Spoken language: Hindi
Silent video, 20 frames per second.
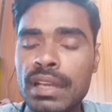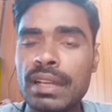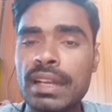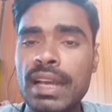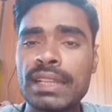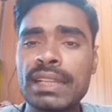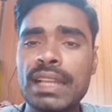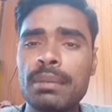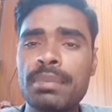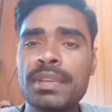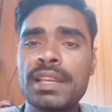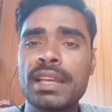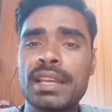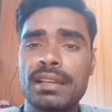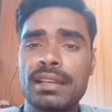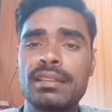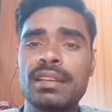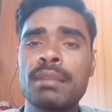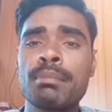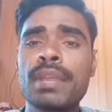गंदा भी है
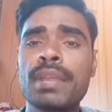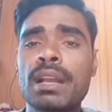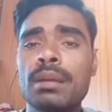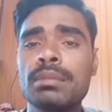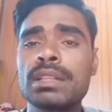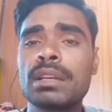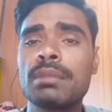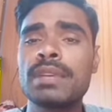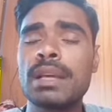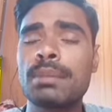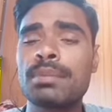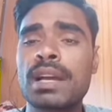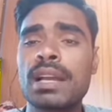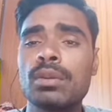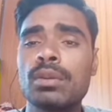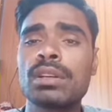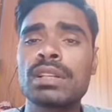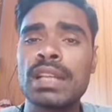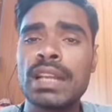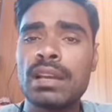रेम में कभी कभी आपका
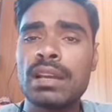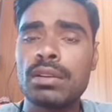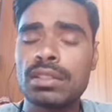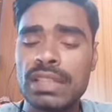लोन ढला